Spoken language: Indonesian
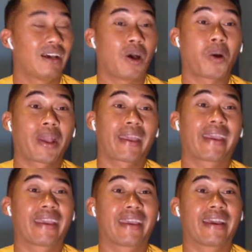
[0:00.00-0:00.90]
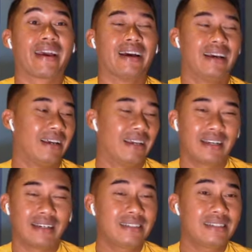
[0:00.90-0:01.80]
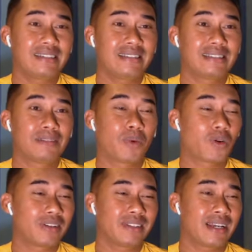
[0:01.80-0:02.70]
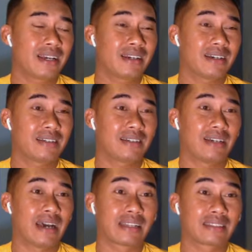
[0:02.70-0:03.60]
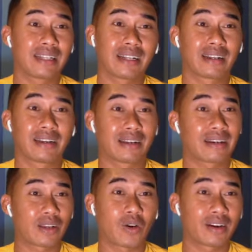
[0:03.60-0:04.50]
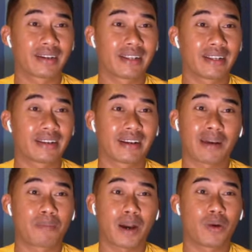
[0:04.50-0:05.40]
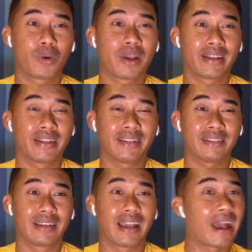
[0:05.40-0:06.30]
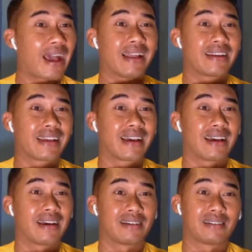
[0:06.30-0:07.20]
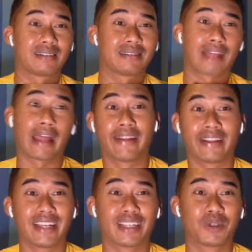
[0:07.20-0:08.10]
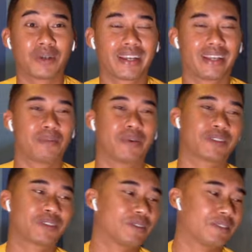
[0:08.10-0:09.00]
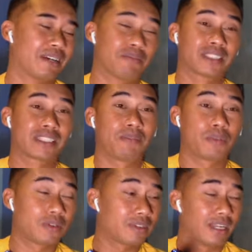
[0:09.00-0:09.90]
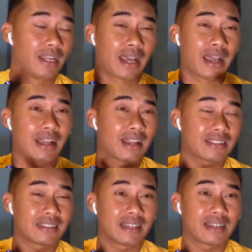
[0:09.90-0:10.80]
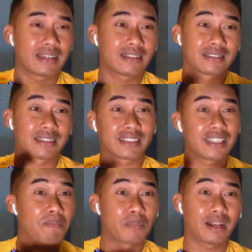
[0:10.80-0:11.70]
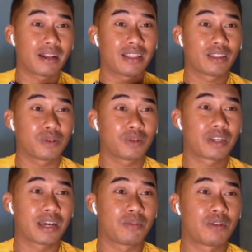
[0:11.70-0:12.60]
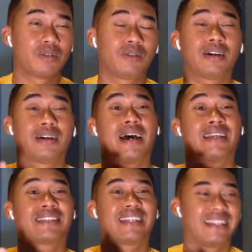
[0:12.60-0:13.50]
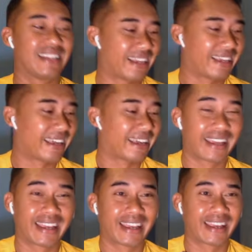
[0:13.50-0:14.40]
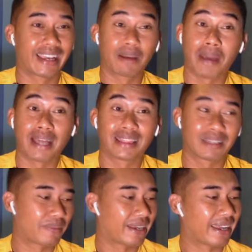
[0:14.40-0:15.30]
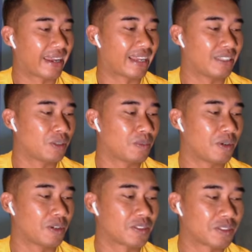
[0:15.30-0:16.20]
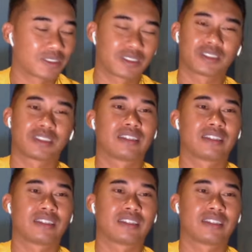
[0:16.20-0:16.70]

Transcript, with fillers: oke okay, geng ya Uh, pokoknya hasil recording Napa Uga ini nggak ada tandingnya juga ya bosku ya meskipun alatnya sesimpel itu namun wah hasilnya geng mantep geng lanjut bos